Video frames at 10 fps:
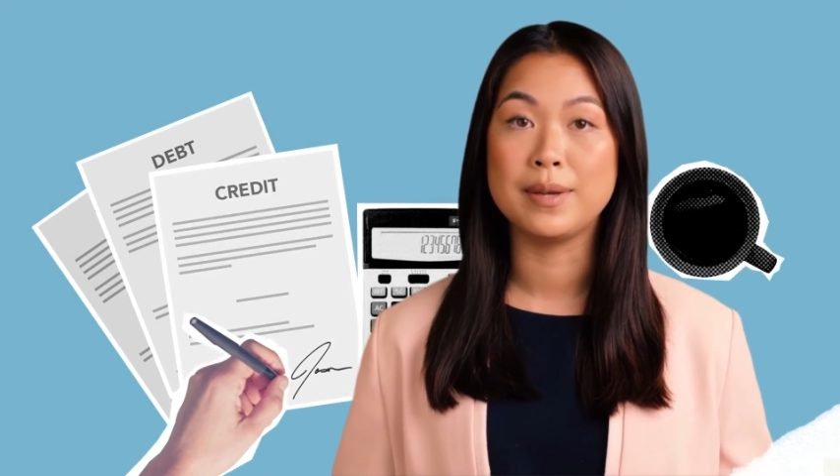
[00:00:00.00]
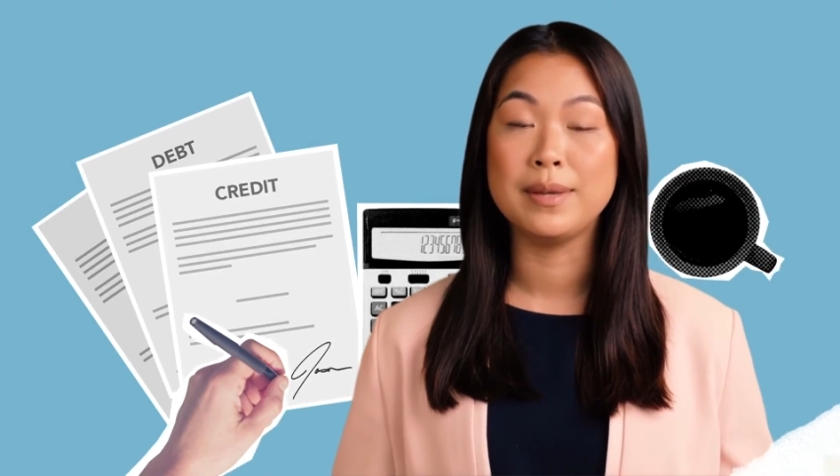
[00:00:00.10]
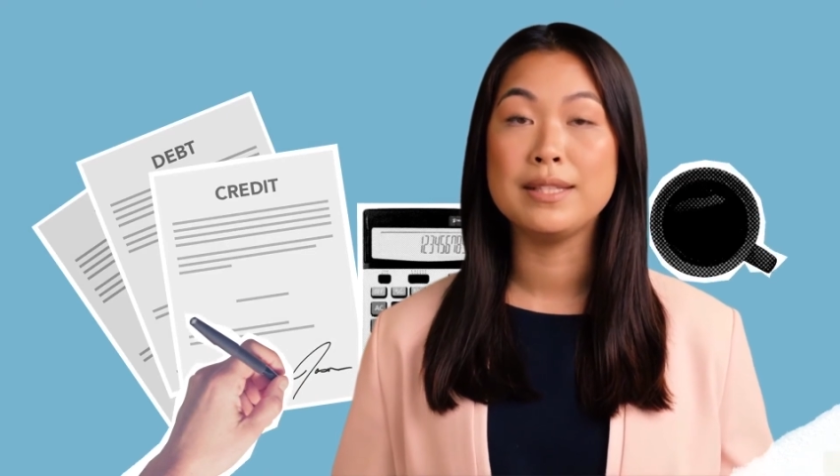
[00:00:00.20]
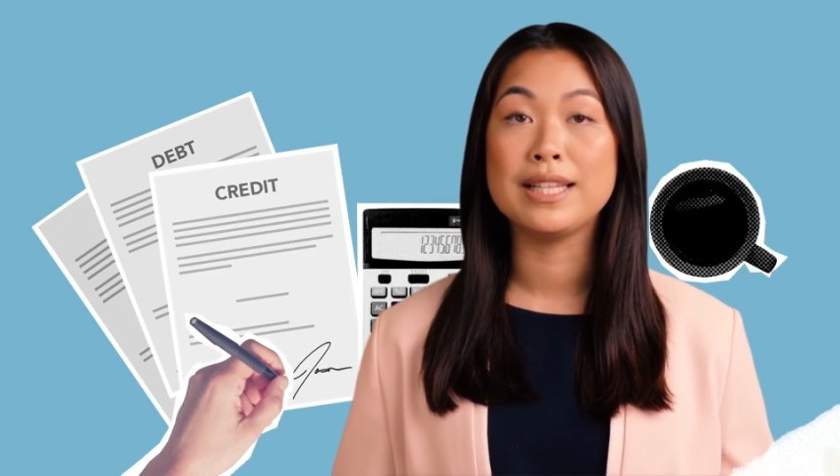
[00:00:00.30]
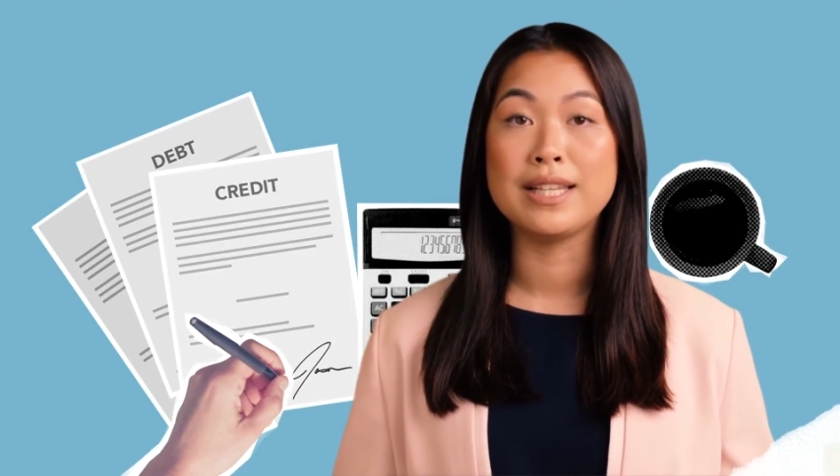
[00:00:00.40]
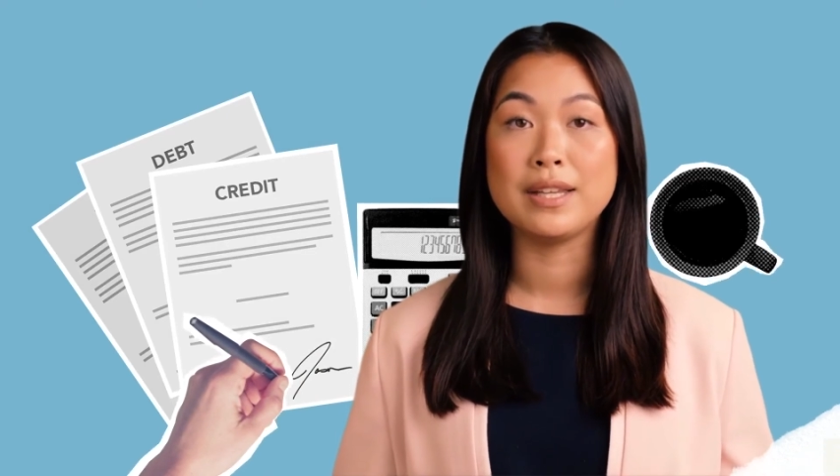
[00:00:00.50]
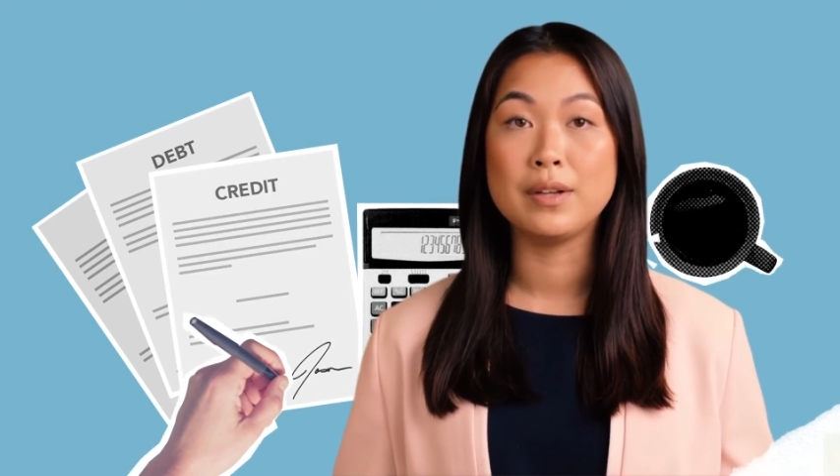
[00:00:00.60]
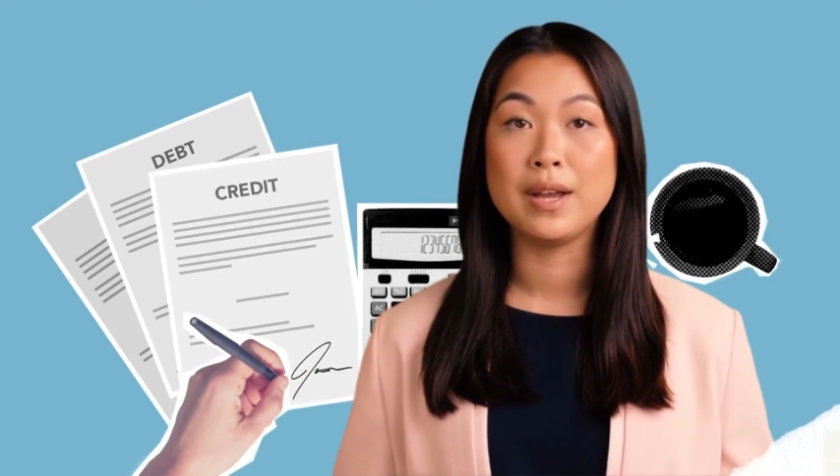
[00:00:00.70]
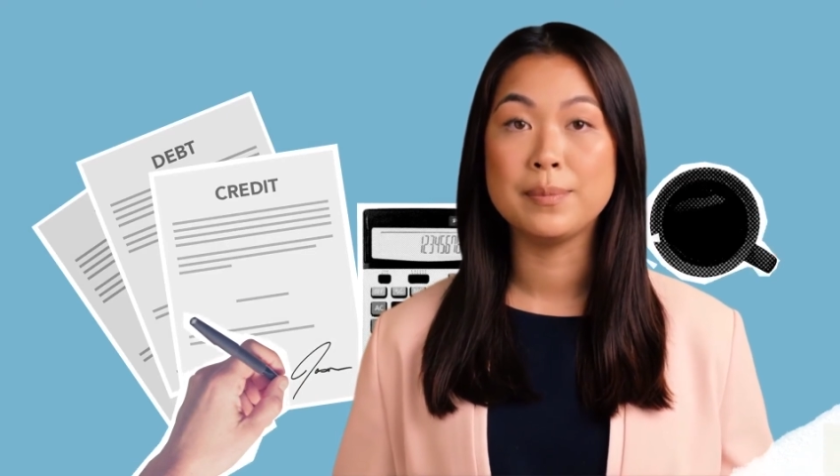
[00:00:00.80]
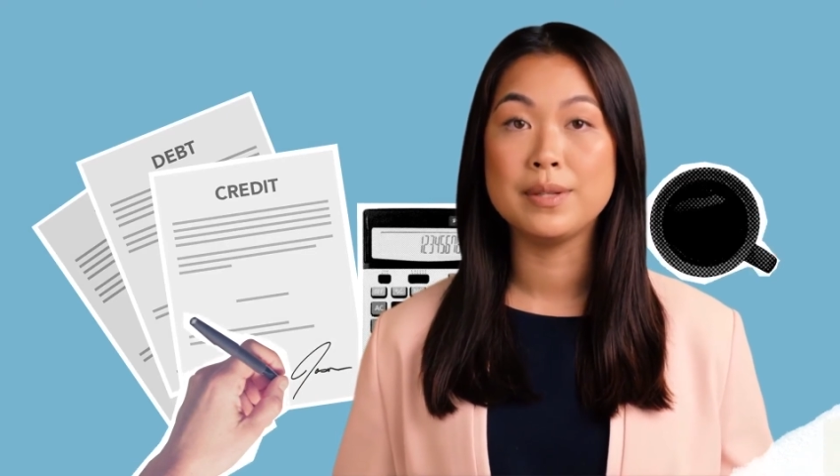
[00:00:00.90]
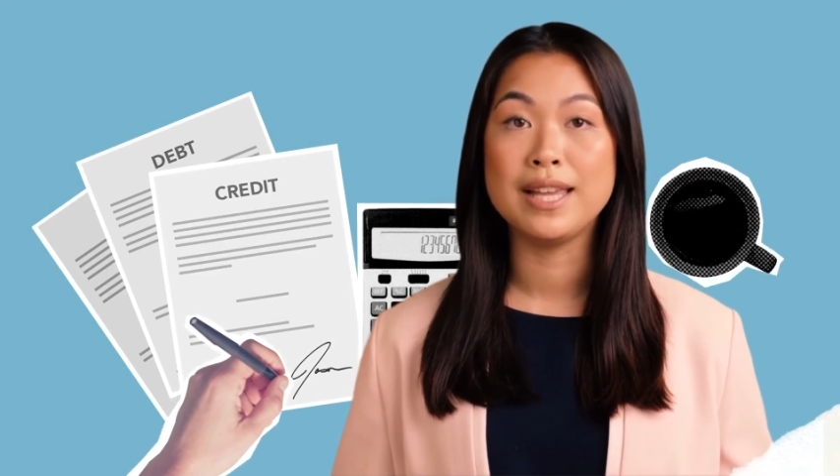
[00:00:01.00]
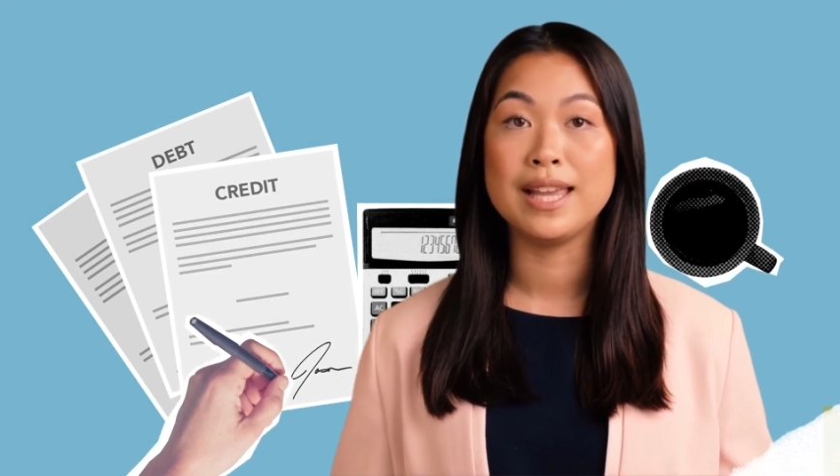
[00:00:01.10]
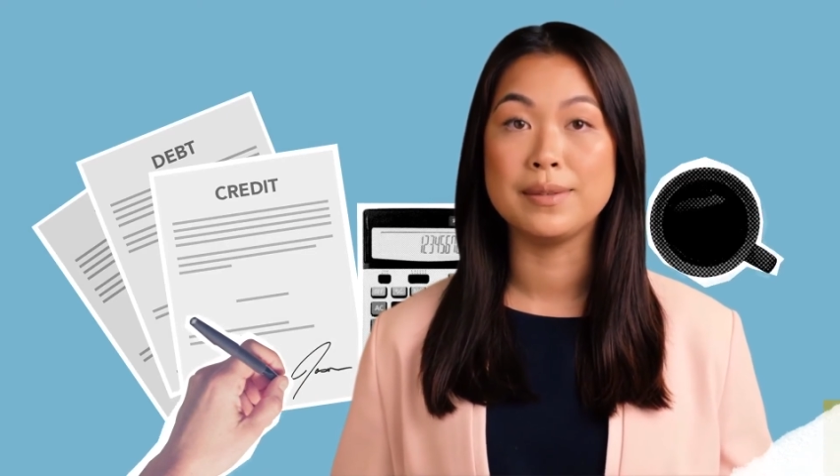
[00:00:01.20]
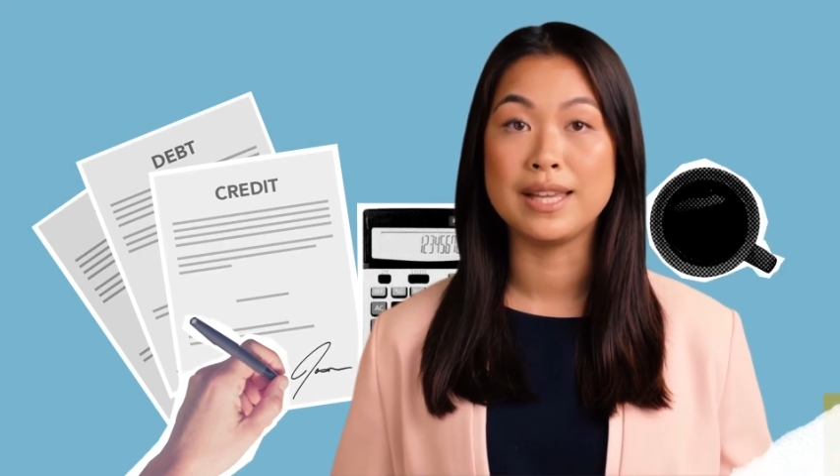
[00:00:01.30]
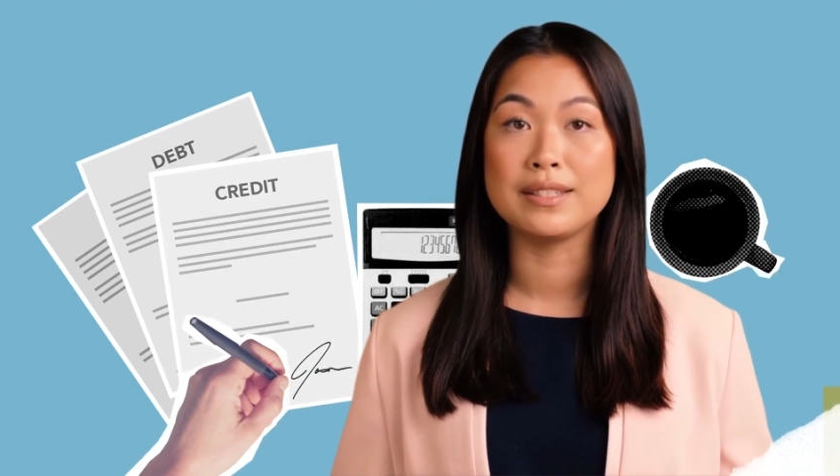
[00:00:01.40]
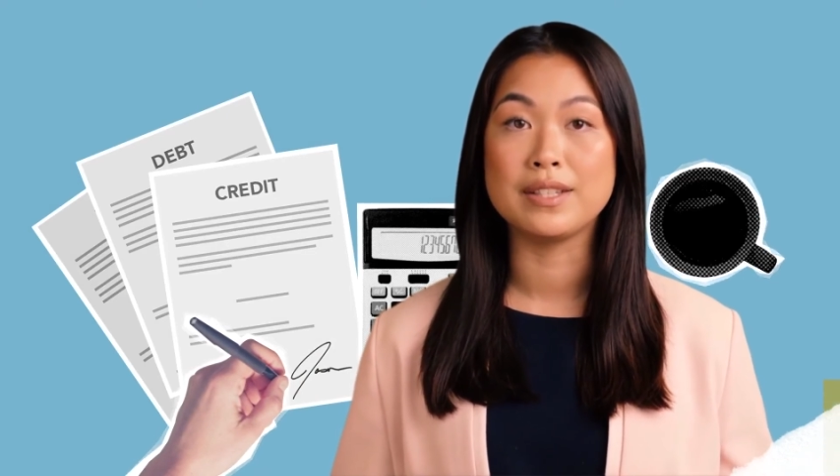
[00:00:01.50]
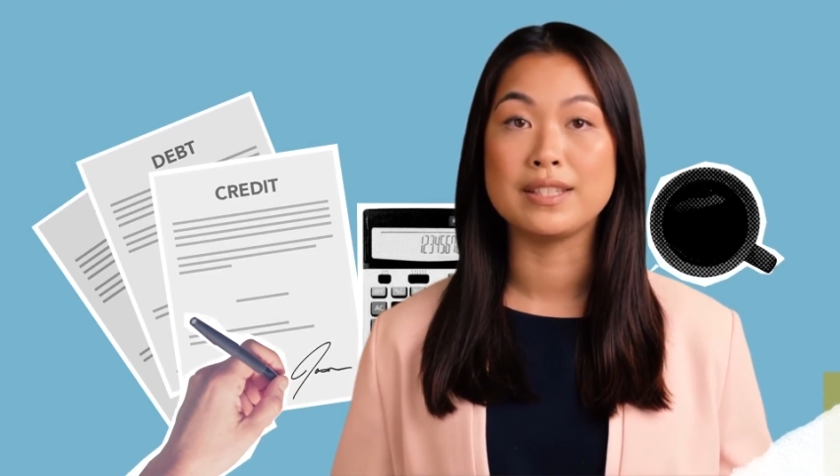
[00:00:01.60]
般的なのはプライベート